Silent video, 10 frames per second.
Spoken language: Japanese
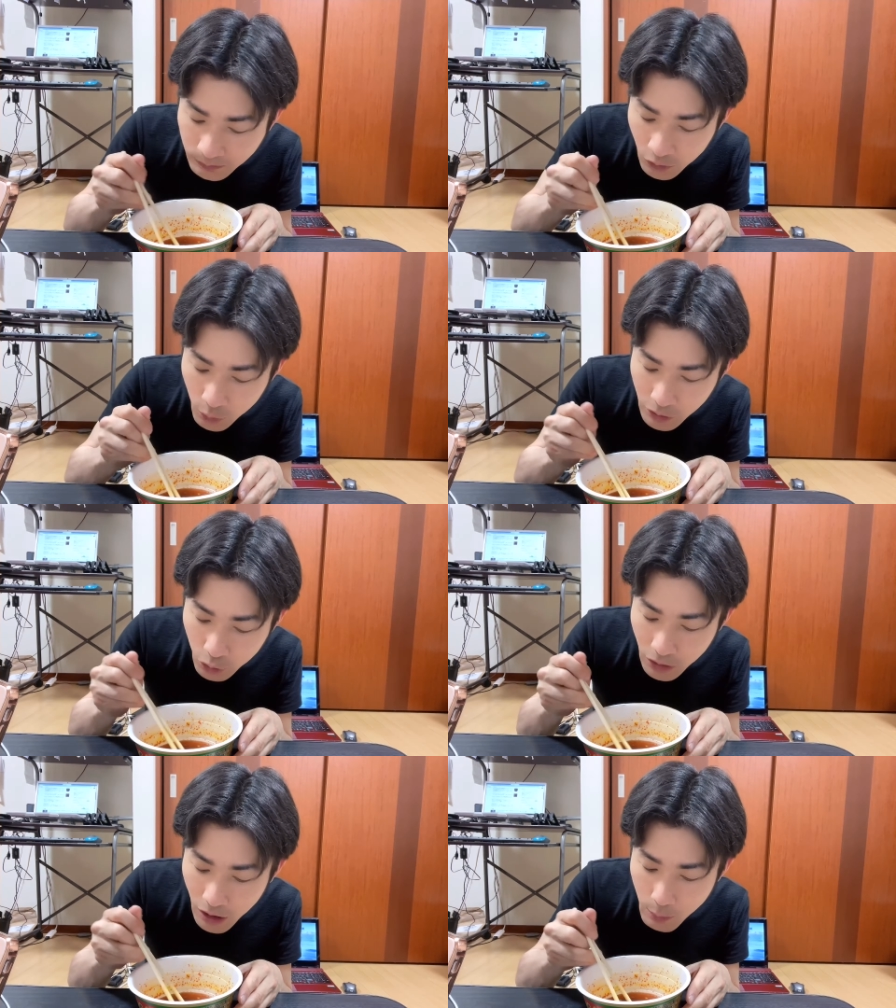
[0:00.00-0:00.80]
トマト
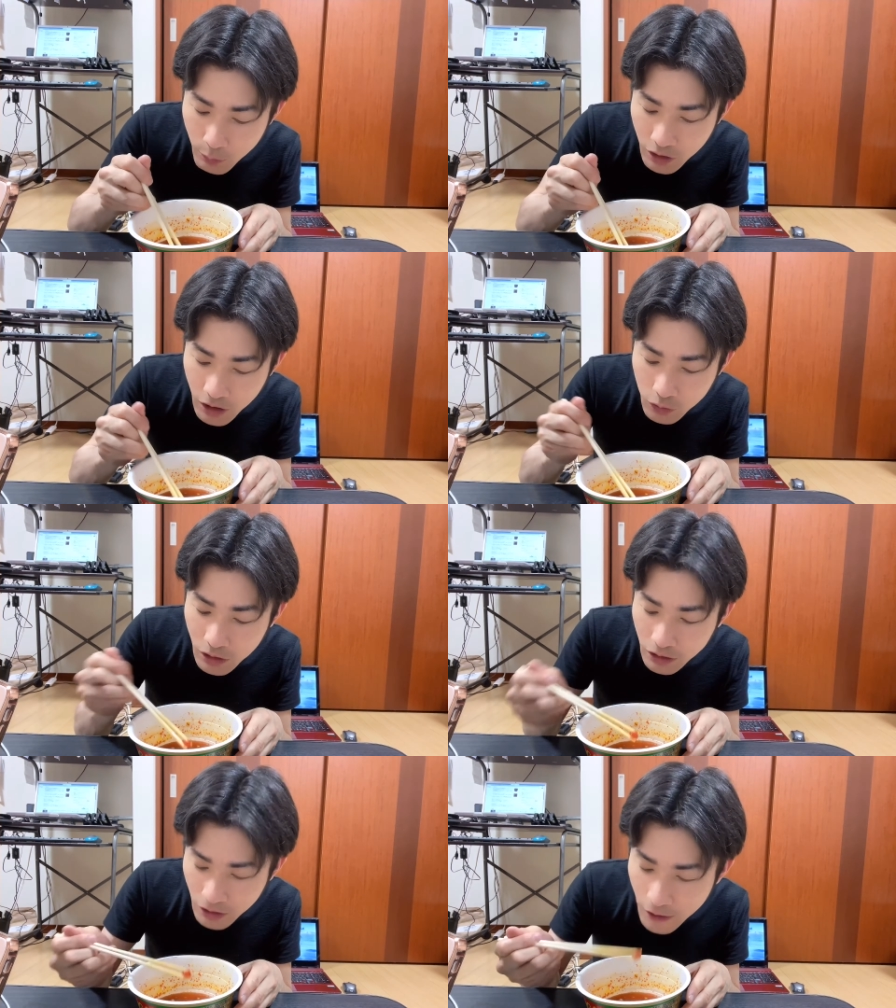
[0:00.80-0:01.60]
の甘みがあるか
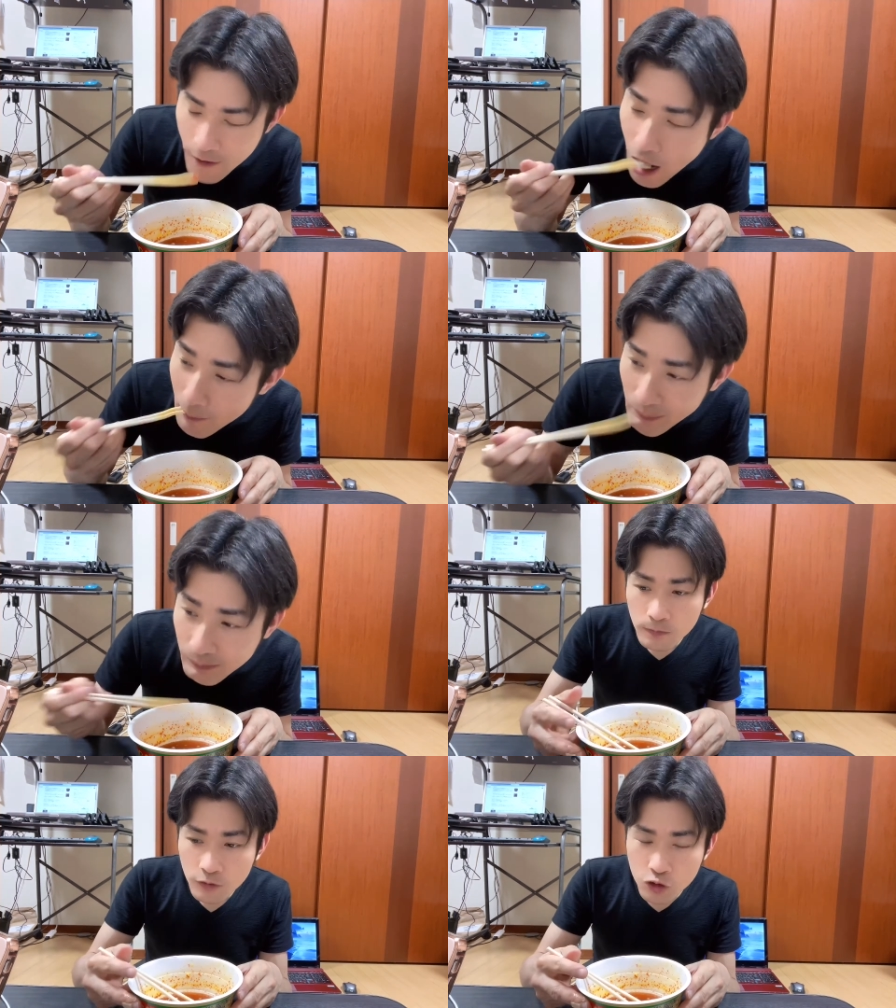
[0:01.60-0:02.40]
らね、
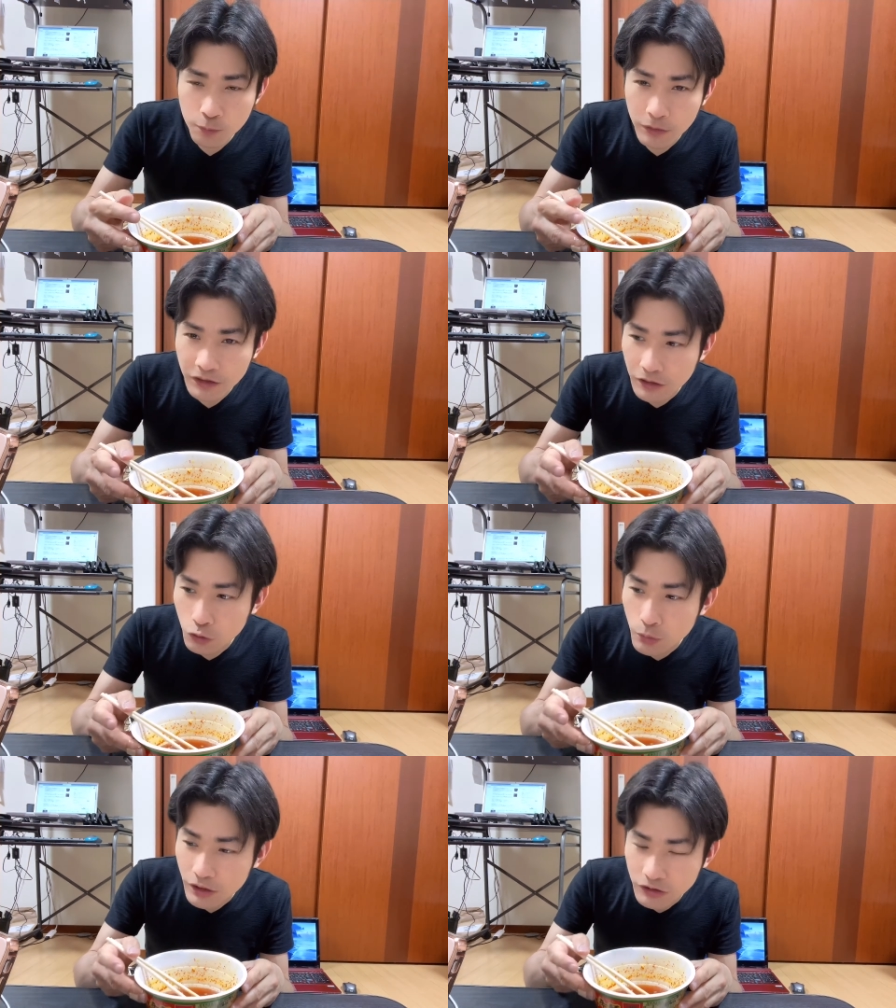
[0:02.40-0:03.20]
酸っぱさでご
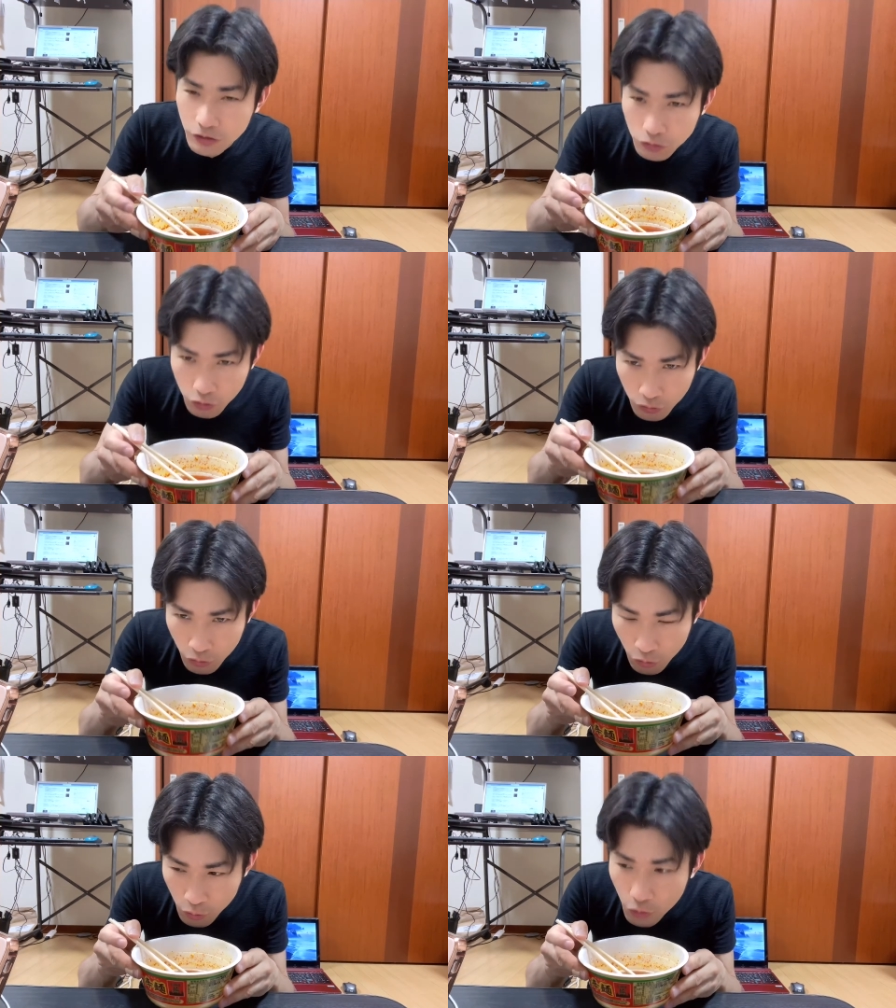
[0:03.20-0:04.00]
まかせてると
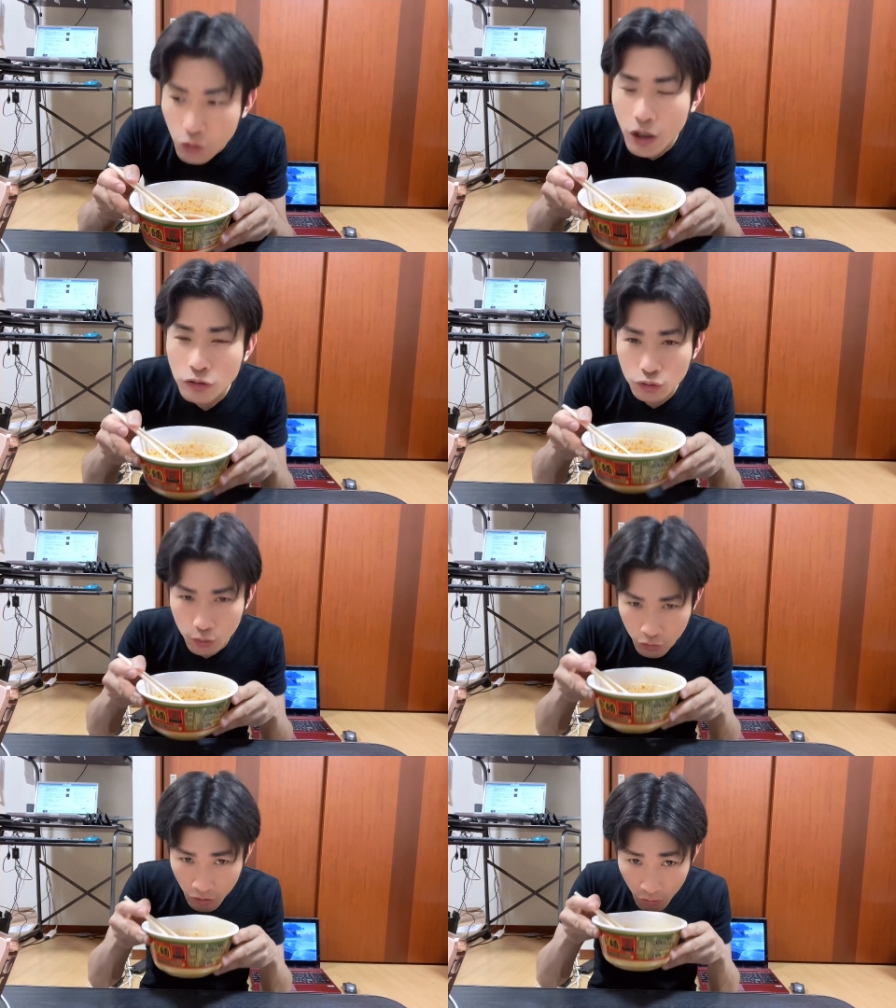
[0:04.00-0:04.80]
ころもあると思
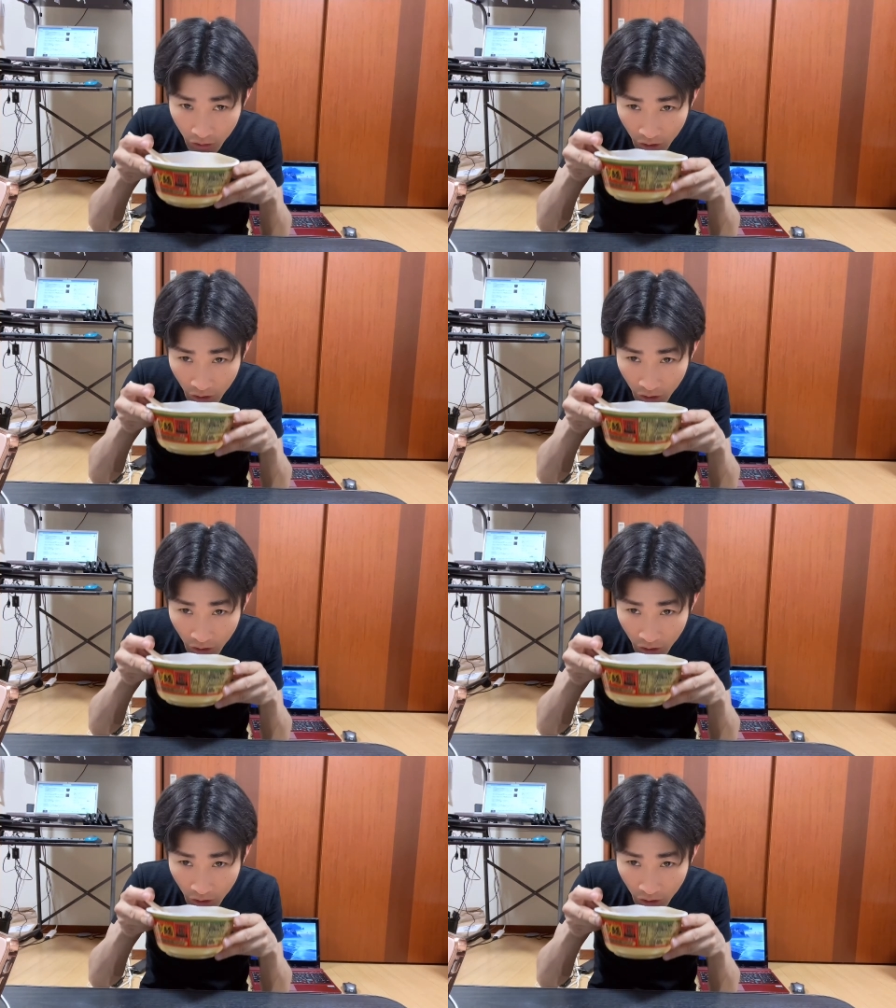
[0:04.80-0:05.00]
うんだよね。